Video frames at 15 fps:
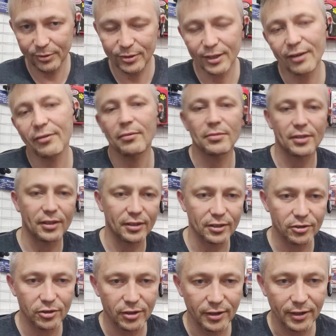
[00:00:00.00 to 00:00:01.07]
Pozdrawiam
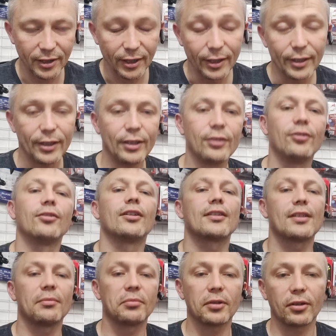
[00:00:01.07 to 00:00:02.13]
serdecznie i do
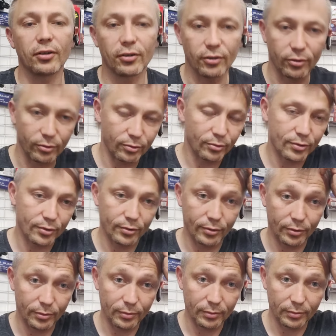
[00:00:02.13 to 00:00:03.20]
następnego konkursu,
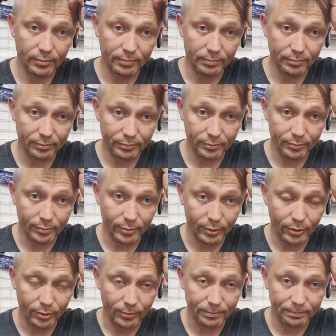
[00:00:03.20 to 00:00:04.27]
mm,
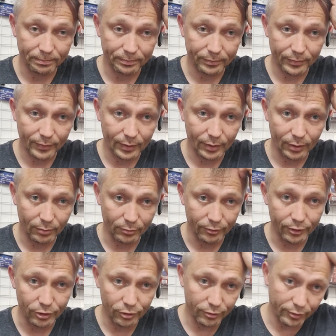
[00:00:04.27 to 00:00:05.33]
bo mm, no
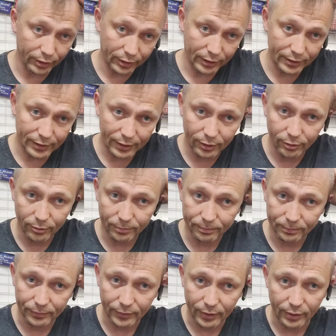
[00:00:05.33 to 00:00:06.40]
mówię 19
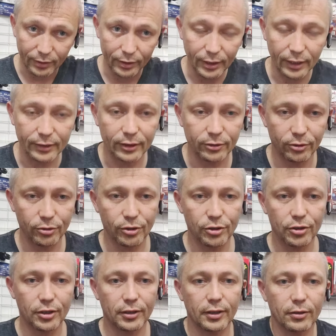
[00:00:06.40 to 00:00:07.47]
mm, jadę
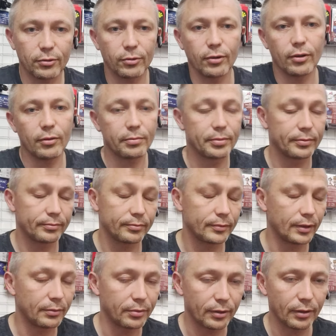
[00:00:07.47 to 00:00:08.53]
troszeczkę na urlop.
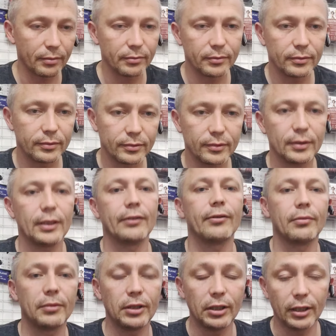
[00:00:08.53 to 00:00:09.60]
Nie byłem nie
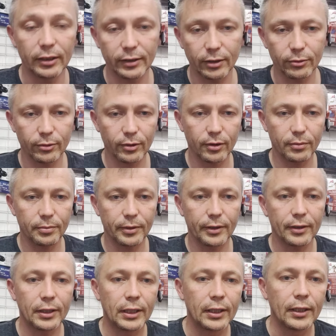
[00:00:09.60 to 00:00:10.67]
wiem ile na
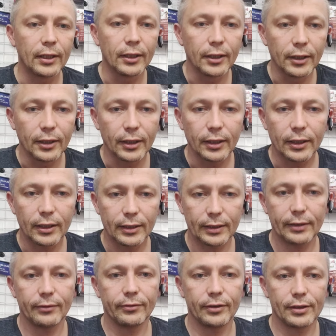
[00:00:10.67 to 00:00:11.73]
urlopie,
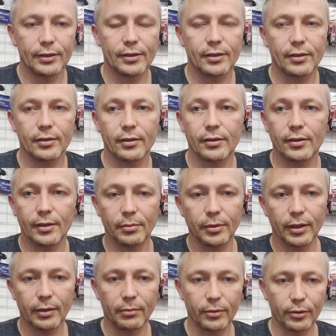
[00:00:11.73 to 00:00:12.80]
e, więc e,
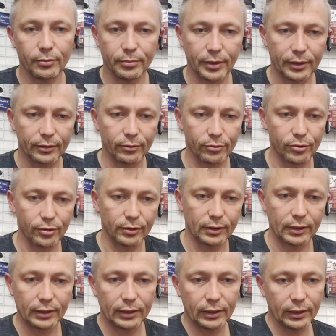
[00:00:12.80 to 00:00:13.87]
zabieram moją piękną
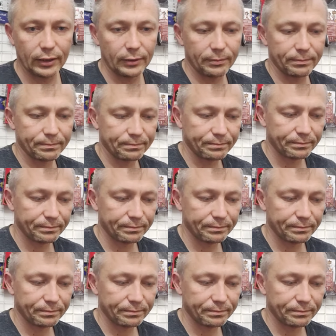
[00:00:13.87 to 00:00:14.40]
żonę i